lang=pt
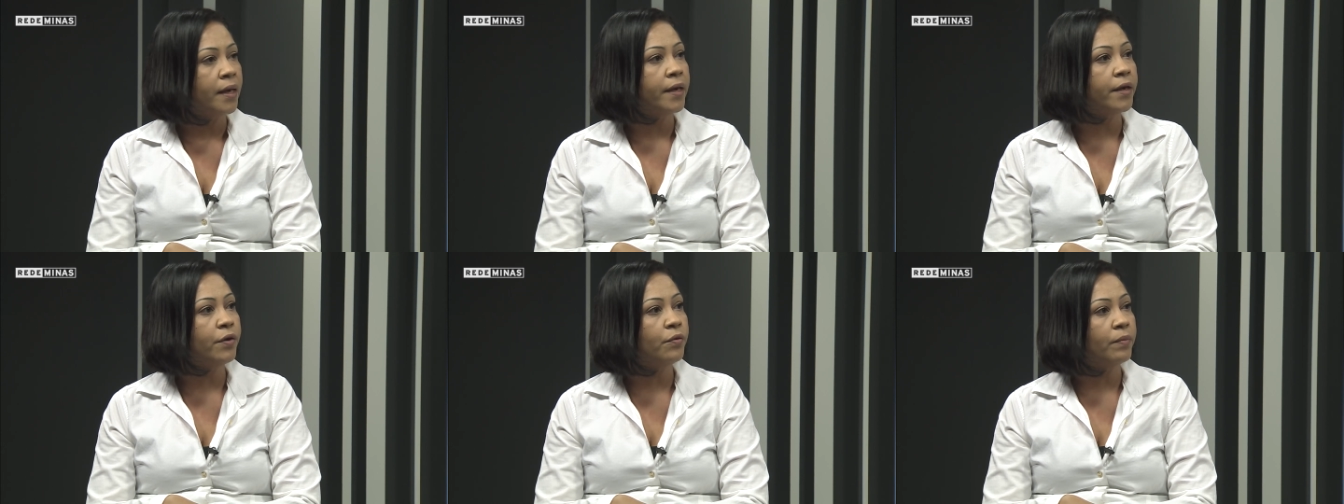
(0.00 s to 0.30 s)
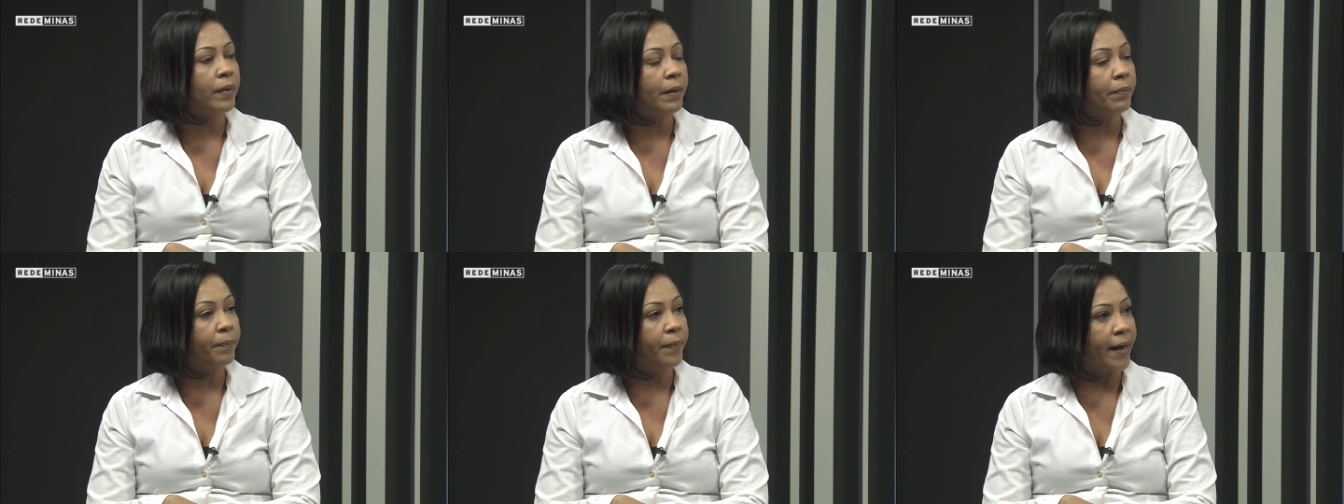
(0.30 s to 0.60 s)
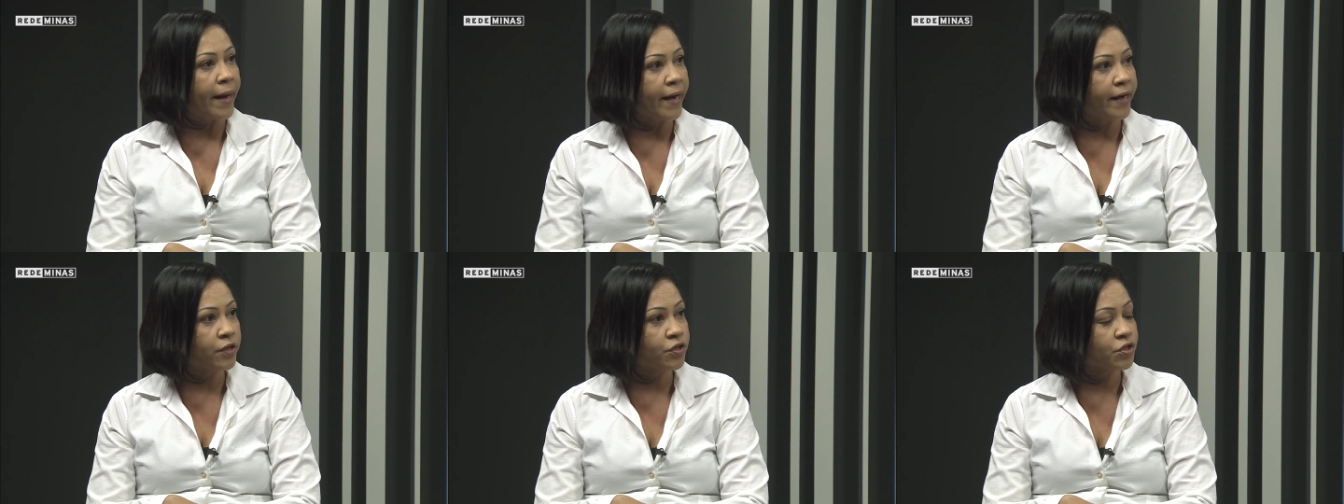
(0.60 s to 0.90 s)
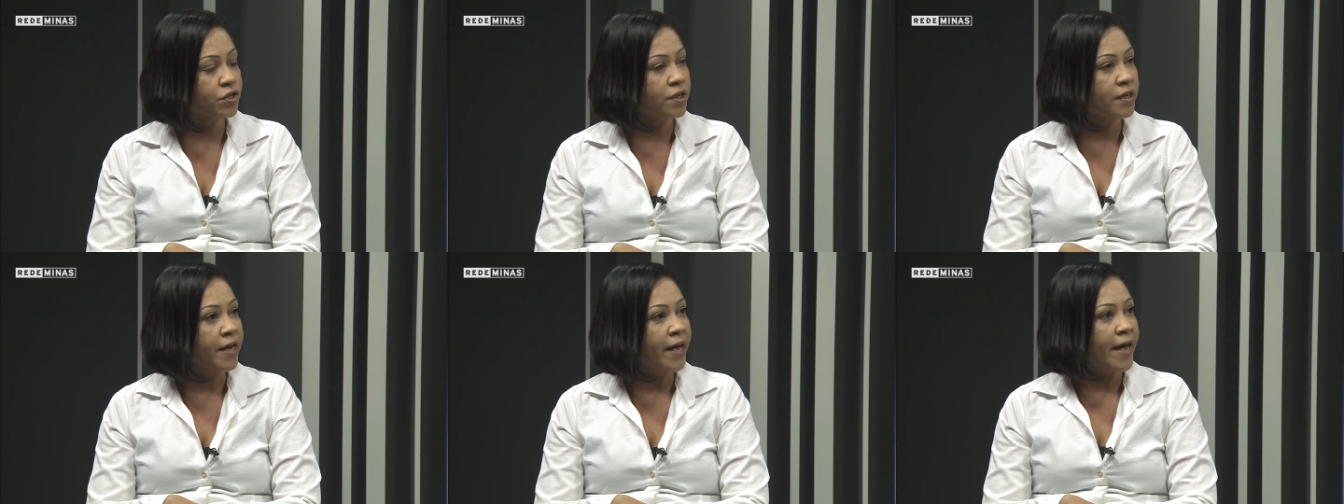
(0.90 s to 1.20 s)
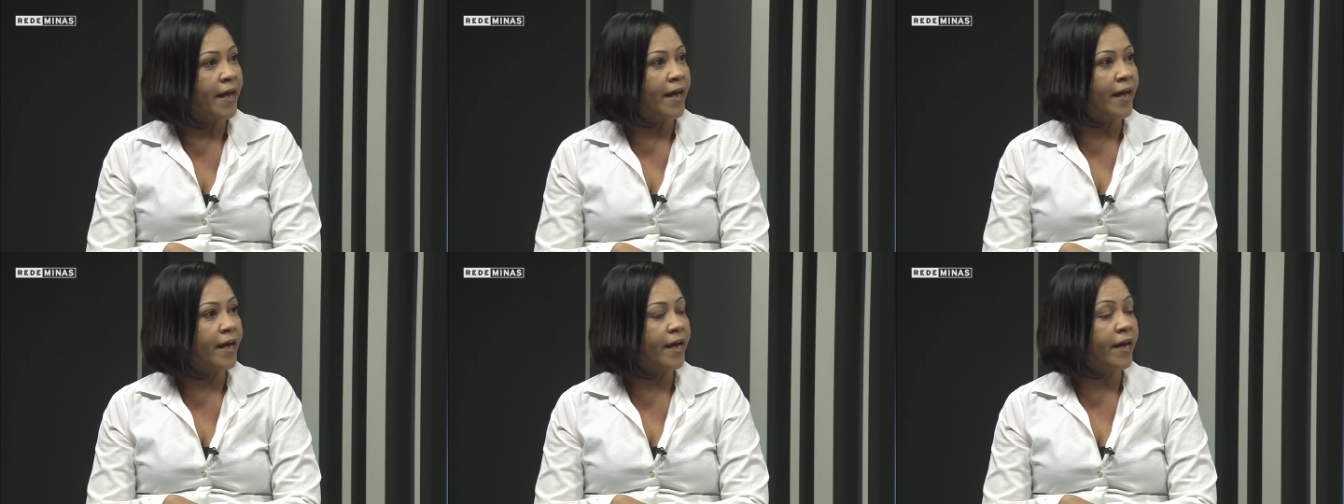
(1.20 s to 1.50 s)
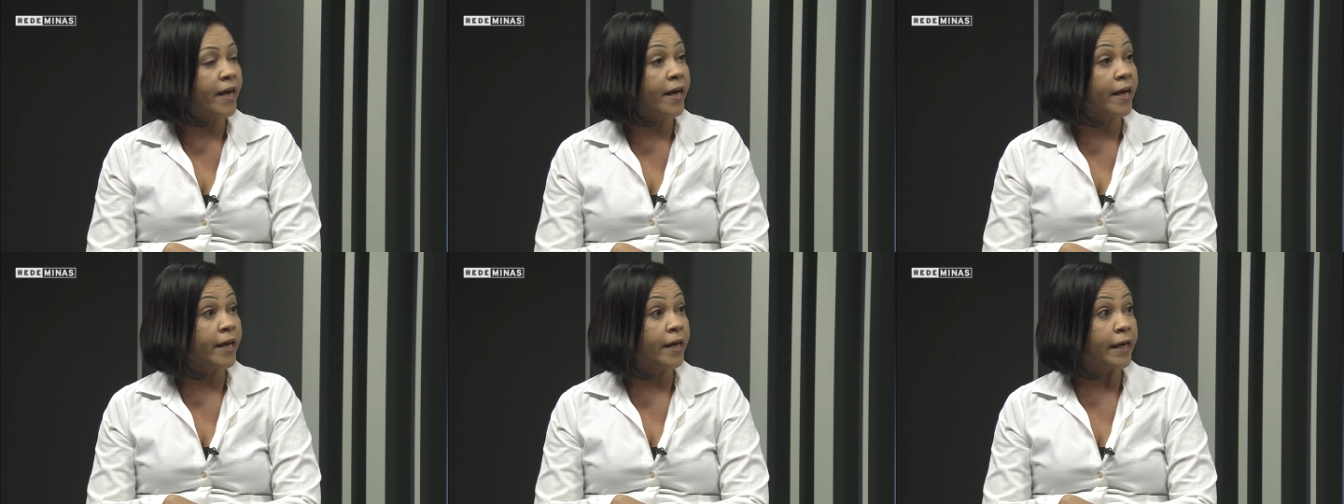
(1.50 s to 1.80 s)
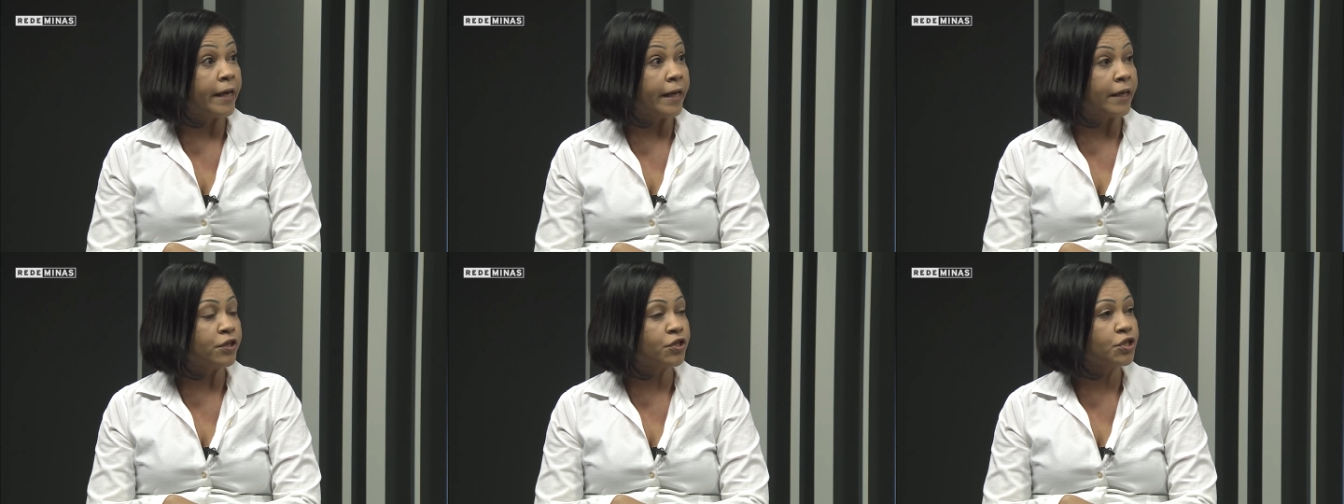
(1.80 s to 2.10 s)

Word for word: e uma parte é,